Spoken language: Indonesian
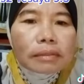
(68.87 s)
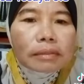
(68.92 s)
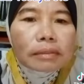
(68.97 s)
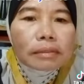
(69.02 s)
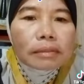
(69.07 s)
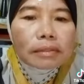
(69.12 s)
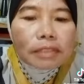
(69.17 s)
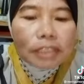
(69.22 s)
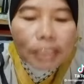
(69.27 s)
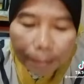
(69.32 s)

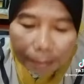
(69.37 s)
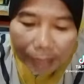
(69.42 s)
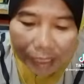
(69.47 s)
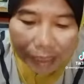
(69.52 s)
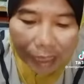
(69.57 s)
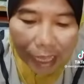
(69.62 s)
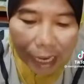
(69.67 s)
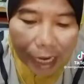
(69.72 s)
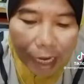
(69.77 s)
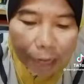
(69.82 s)
Saya
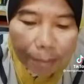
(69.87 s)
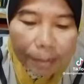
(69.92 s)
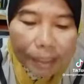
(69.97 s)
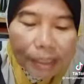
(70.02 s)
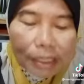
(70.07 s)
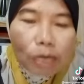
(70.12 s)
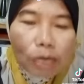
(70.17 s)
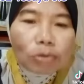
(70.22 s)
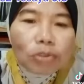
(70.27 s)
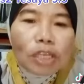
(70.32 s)
minta Anda
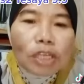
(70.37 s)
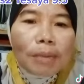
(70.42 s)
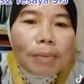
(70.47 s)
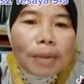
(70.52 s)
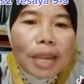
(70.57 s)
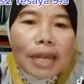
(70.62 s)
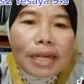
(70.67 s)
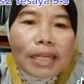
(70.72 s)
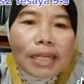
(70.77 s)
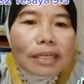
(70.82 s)

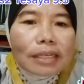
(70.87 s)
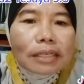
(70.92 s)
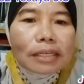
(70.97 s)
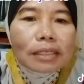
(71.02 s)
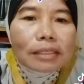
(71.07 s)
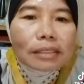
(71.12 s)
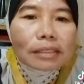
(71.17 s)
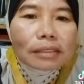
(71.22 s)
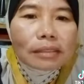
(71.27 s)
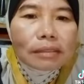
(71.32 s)
pertanggungjawabkan ini.
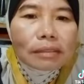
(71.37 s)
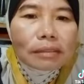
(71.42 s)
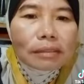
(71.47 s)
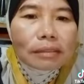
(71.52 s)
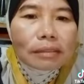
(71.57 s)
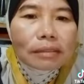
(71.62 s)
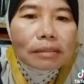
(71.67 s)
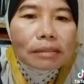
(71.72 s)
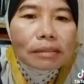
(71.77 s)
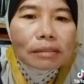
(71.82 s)

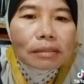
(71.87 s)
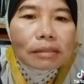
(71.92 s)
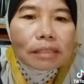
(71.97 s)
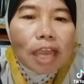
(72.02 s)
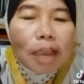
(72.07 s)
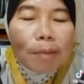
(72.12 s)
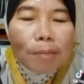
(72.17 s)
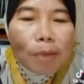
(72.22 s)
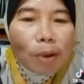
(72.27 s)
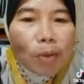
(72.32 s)

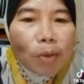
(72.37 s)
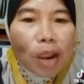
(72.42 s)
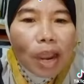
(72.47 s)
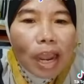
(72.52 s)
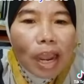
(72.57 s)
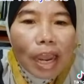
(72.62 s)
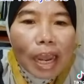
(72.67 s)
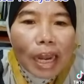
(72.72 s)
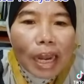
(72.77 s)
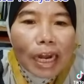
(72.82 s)
Anda mau
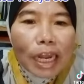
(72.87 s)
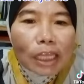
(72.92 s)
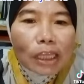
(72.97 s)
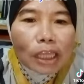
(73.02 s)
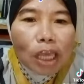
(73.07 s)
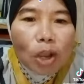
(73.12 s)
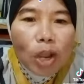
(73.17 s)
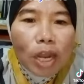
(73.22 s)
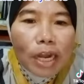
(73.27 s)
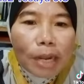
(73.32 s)

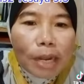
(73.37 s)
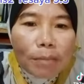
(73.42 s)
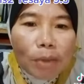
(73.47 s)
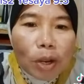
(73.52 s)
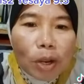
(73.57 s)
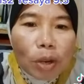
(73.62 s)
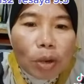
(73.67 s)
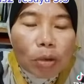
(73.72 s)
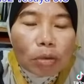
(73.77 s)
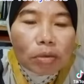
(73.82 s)
atau Anda
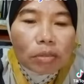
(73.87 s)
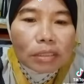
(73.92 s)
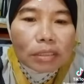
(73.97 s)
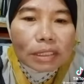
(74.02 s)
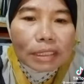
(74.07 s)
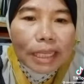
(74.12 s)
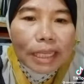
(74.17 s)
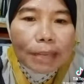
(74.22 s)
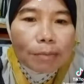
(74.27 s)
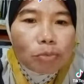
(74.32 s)
mau
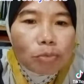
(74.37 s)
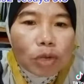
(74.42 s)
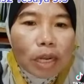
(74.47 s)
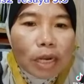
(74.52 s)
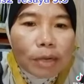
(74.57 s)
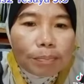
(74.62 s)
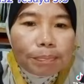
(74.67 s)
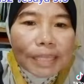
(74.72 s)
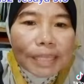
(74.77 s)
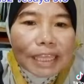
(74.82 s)
saya
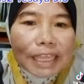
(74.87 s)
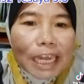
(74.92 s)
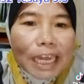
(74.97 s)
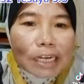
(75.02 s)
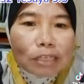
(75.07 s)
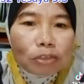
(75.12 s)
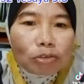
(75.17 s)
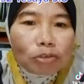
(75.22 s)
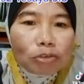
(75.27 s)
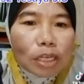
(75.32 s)
bukan
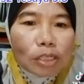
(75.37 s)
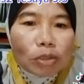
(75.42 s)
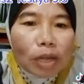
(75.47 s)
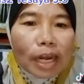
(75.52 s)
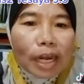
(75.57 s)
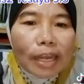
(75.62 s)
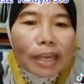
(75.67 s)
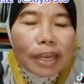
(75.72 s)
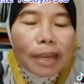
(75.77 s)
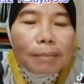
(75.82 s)
pintar juga
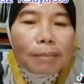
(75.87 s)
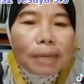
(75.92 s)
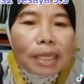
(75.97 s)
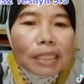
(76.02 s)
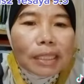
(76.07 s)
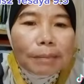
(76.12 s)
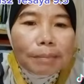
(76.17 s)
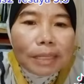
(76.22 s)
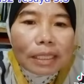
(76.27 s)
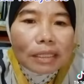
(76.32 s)
soal agama,
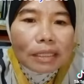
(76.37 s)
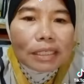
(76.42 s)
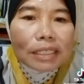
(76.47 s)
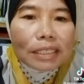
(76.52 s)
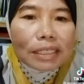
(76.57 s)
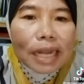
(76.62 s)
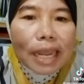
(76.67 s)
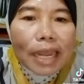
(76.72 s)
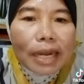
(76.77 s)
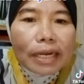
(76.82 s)
tapi
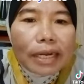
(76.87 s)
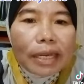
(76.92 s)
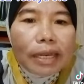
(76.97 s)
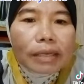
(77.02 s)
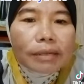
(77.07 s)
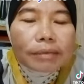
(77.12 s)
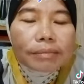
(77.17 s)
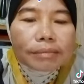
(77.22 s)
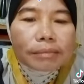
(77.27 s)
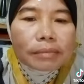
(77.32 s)
terserah Anda.
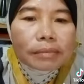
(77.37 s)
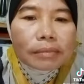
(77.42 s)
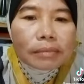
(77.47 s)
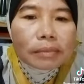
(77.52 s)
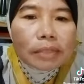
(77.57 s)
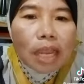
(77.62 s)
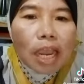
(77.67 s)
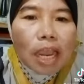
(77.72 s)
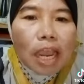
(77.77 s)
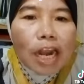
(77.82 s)

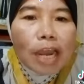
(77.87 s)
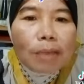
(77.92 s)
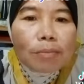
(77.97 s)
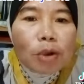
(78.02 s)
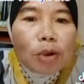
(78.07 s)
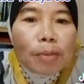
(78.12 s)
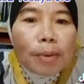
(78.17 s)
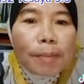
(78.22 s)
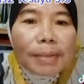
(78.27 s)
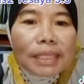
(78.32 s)
Anda
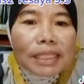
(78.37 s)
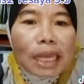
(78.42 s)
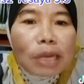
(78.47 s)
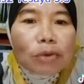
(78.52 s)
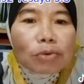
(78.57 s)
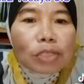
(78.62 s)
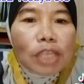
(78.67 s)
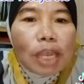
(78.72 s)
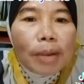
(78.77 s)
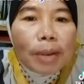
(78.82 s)
mau
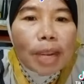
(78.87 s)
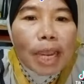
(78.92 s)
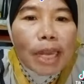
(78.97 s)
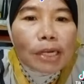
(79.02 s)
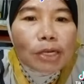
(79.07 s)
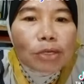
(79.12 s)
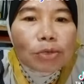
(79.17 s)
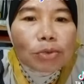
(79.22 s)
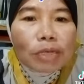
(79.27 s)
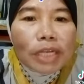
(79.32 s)

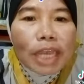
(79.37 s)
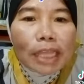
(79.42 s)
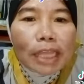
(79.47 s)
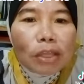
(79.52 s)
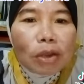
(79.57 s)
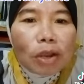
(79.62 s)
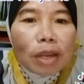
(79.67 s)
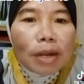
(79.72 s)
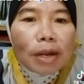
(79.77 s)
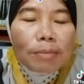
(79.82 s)
mempertanggungjawabkan di dunia
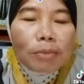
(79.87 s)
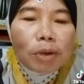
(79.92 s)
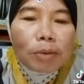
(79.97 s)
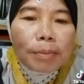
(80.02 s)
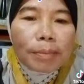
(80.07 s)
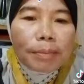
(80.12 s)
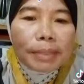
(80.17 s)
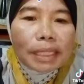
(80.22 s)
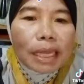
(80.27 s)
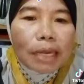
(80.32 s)
atau Anda mau
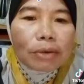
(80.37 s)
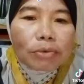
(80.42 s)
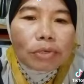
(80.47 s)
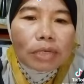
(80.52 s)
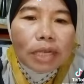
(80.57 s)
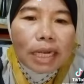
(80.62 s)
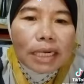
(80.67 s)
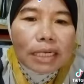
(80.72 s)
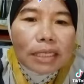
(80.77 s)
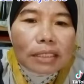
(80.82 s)

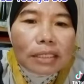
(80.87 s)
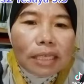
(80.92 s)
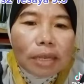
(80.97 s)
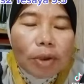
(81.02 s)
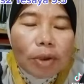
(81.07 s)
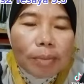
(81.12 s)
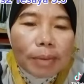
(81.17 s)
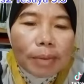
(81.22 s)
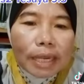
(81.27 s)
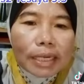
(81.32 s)
mempertanggungkan
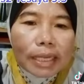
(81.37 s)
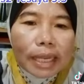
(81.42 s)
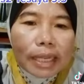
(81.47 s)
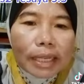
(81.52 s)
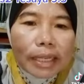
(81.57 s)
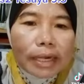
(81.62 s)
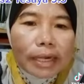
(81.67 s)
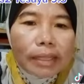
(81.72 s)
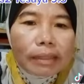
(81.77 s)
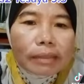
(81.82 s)
jawabkan di
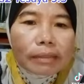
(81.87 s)
akhirat.